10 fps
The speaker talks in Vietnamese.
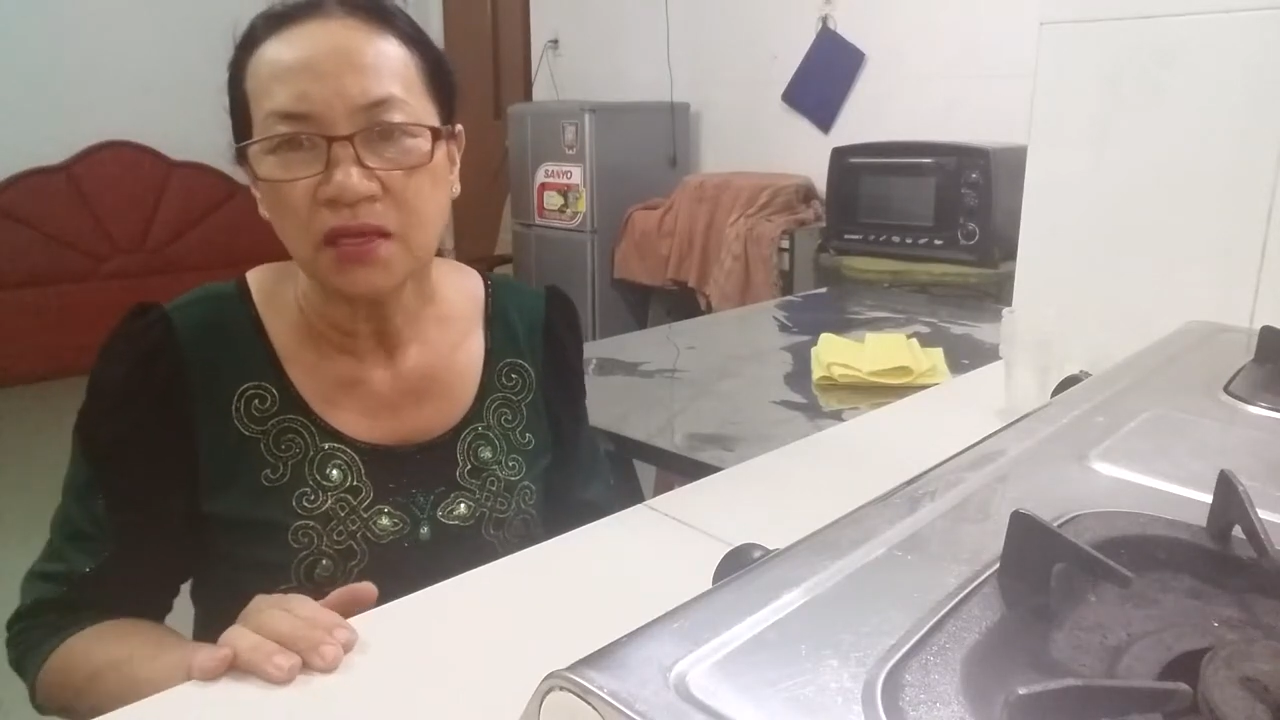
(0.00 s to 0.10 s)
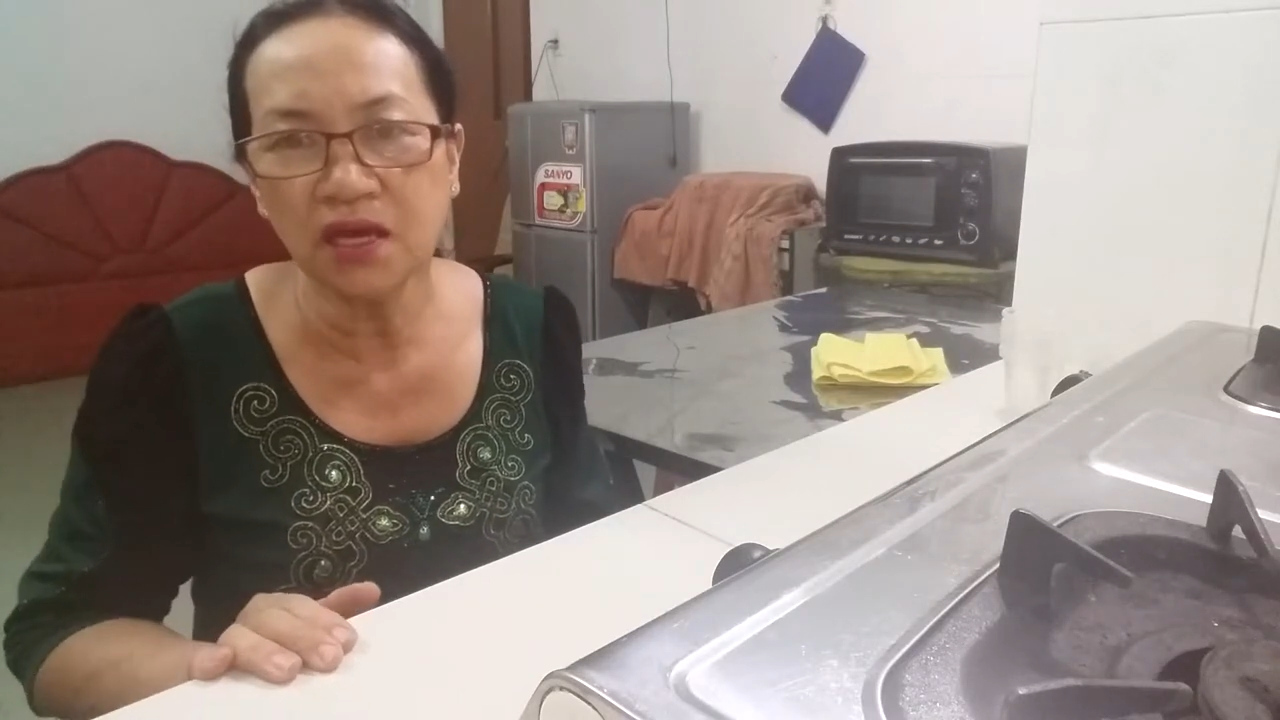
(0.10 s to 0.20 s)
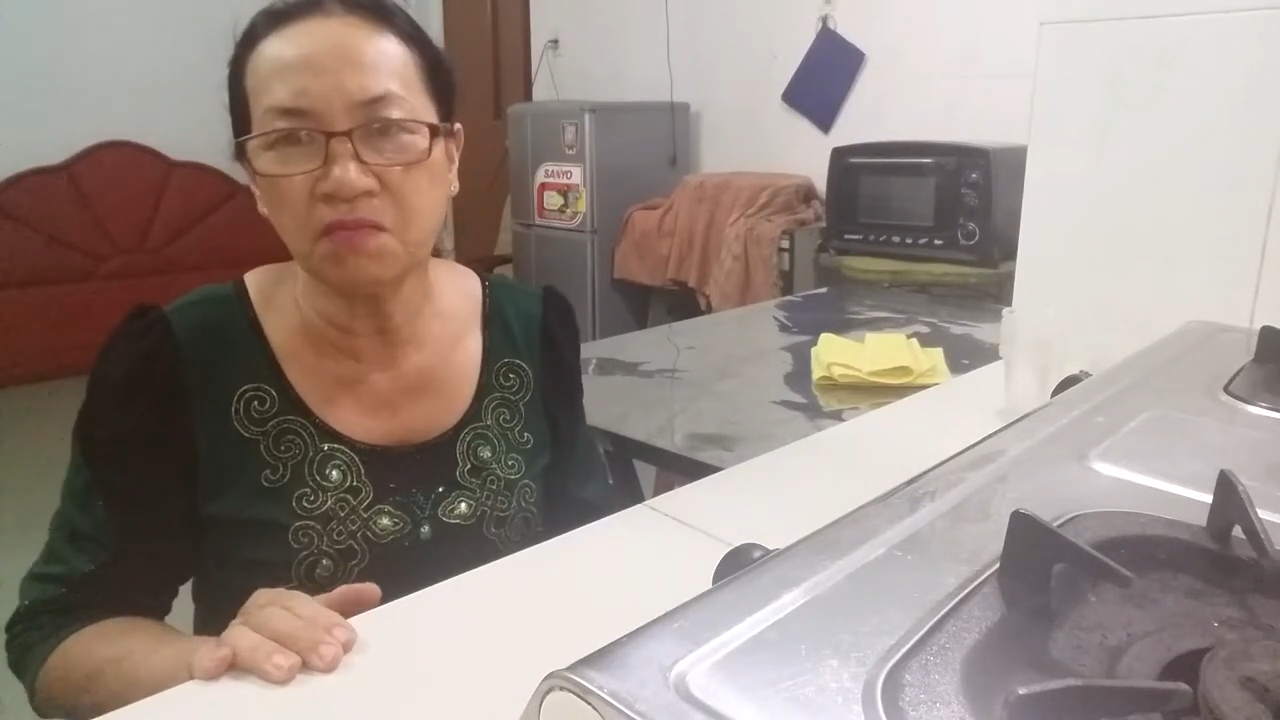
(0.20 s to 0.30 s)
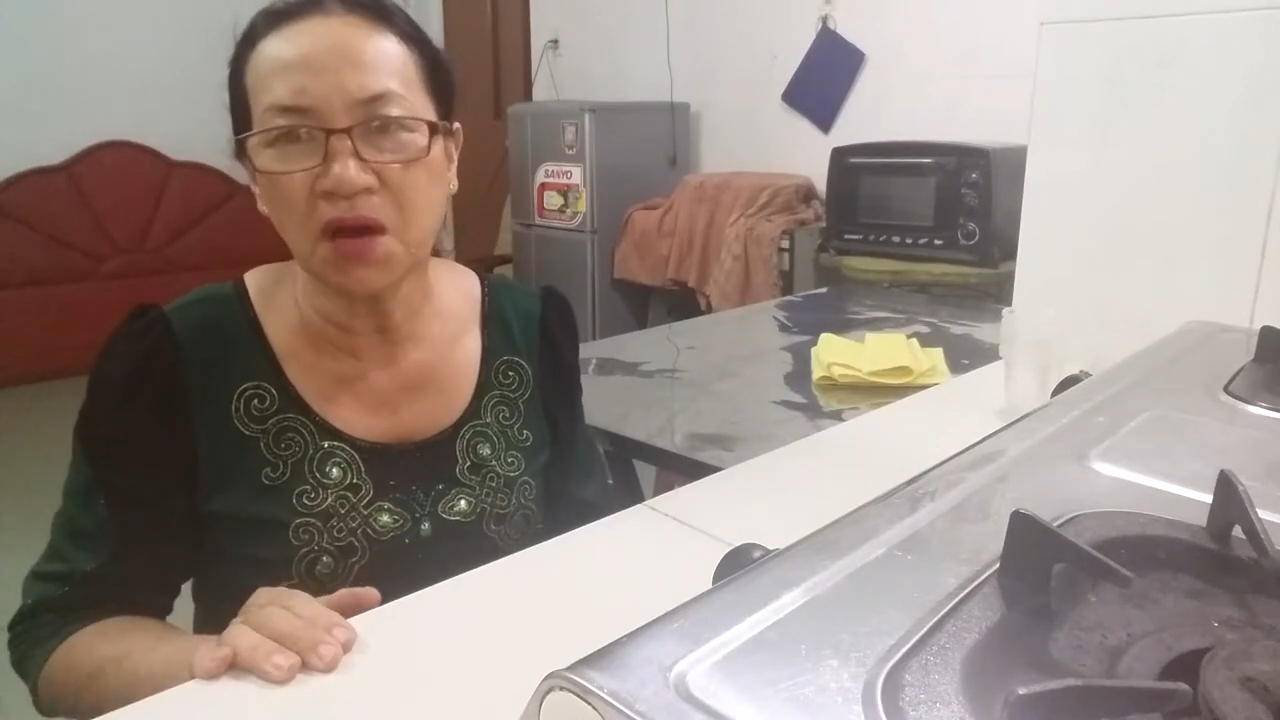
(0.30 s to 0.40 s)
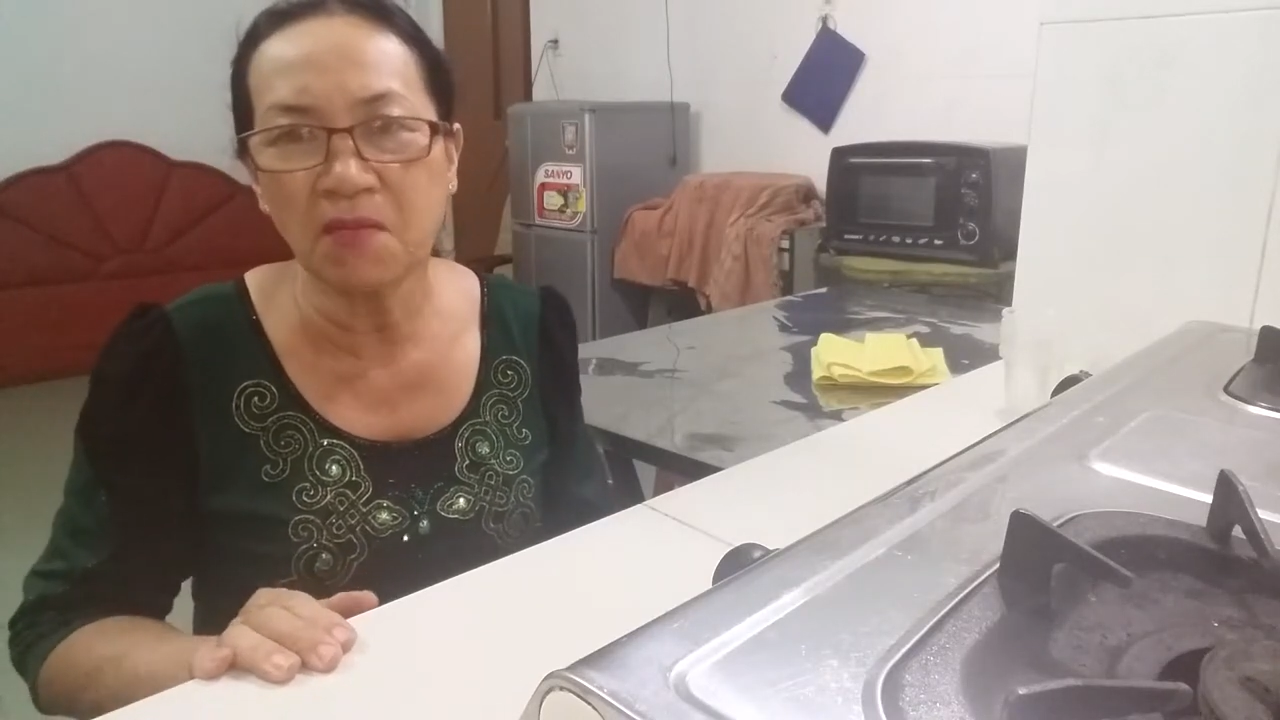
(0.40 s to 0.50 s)

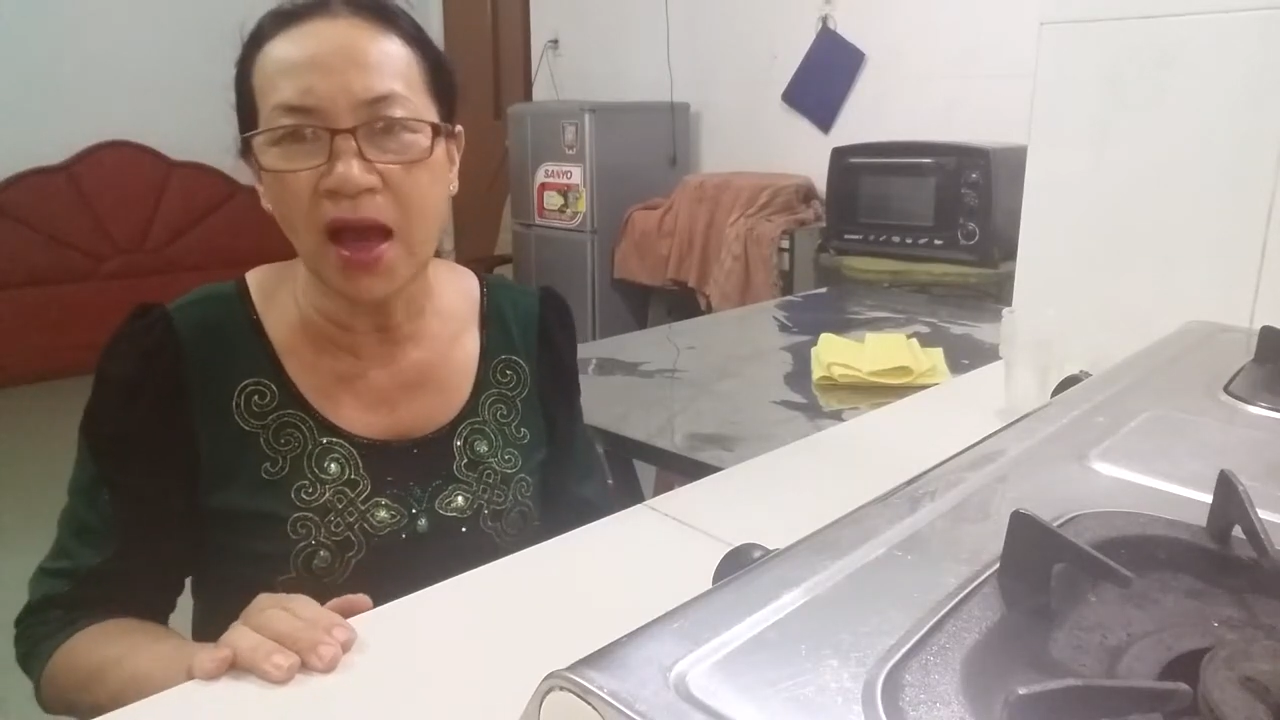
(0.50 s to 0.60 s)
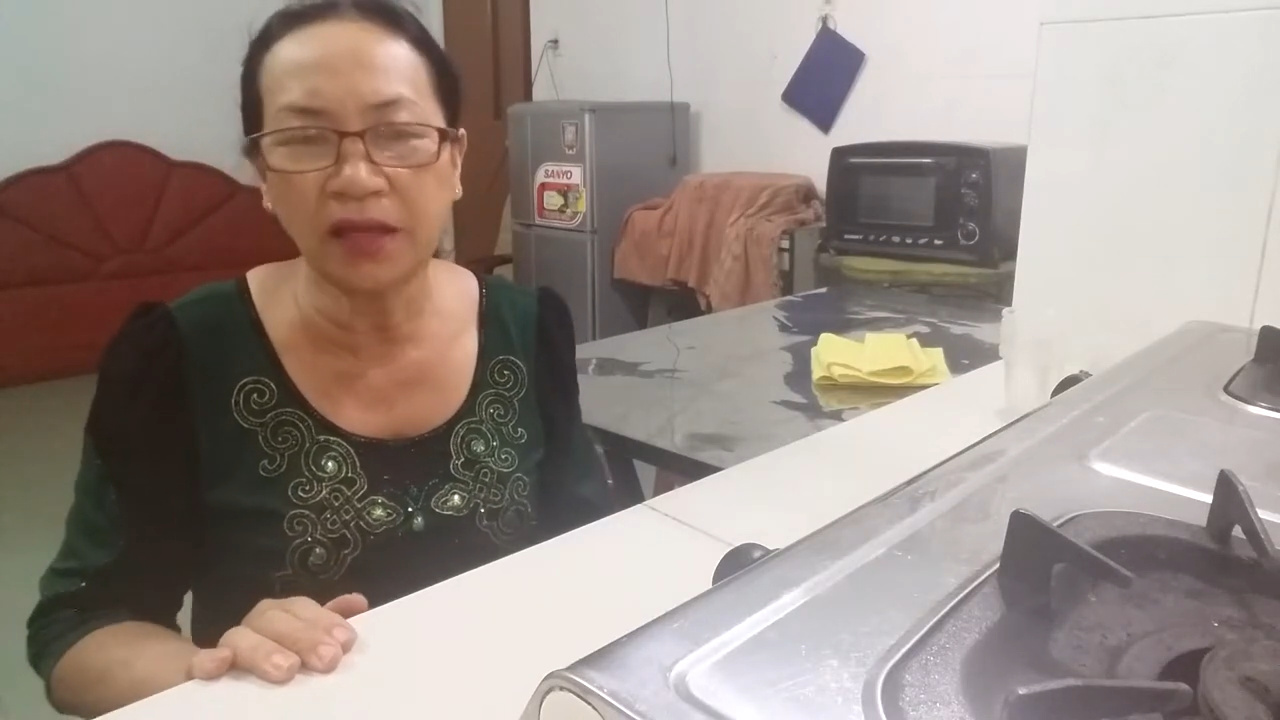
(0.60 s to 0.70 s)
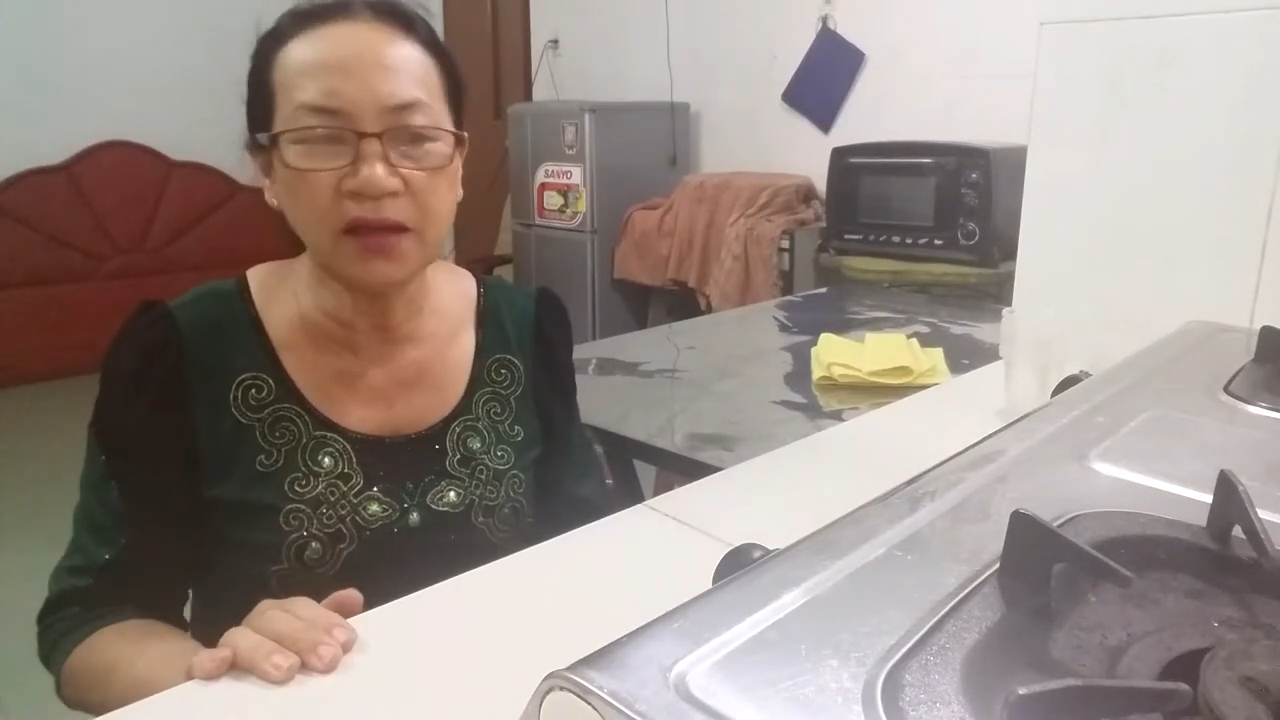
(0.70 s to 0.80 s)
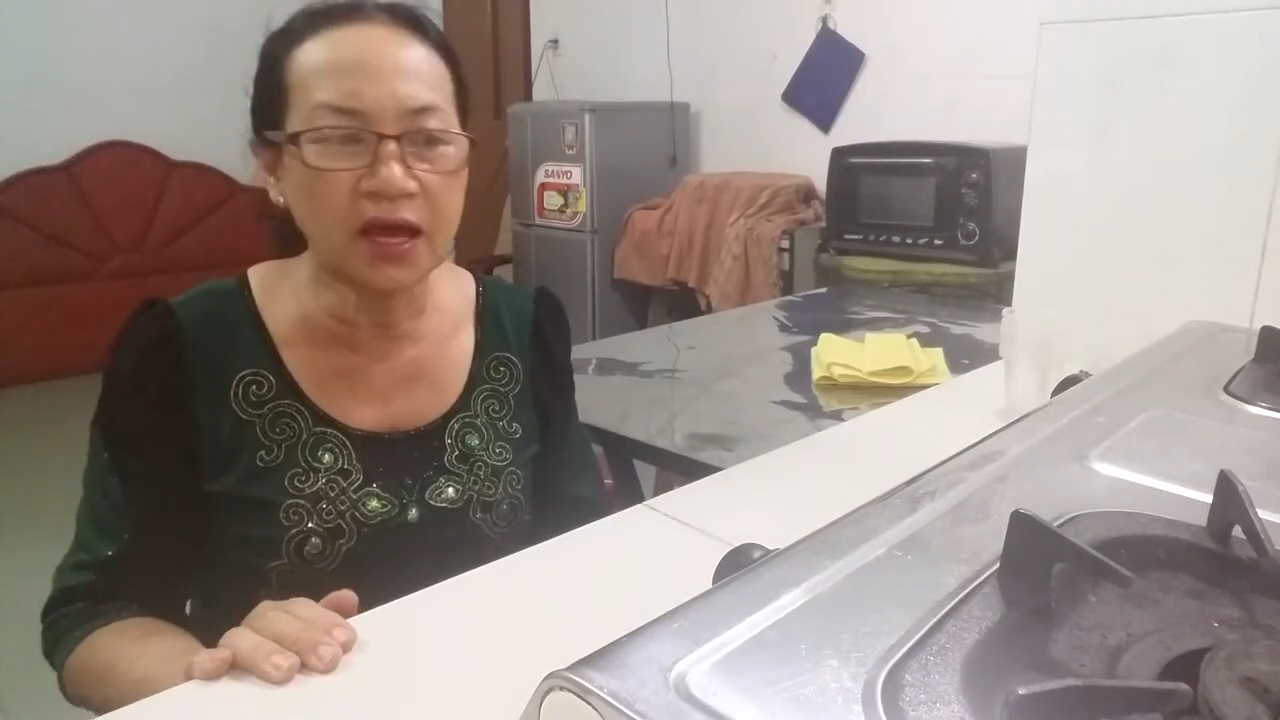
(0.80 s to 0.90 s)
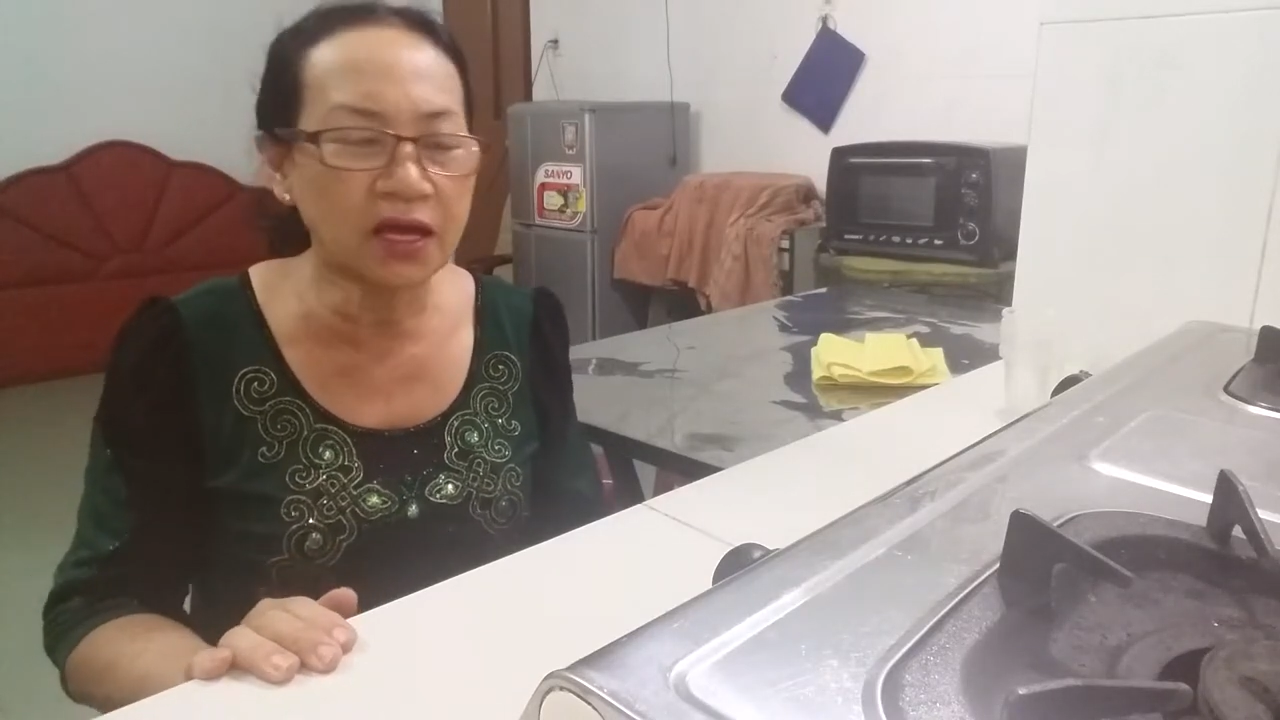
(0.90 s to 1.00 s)
nhưng mà
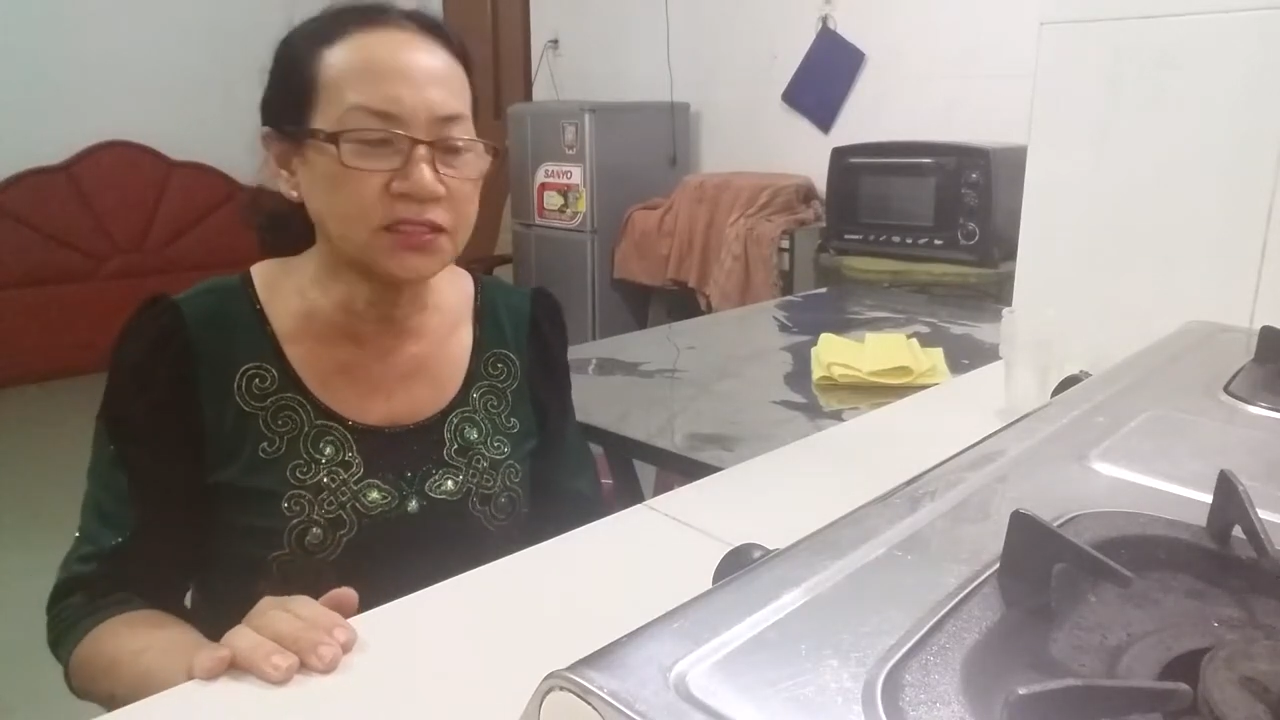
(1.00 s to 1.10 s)
bán à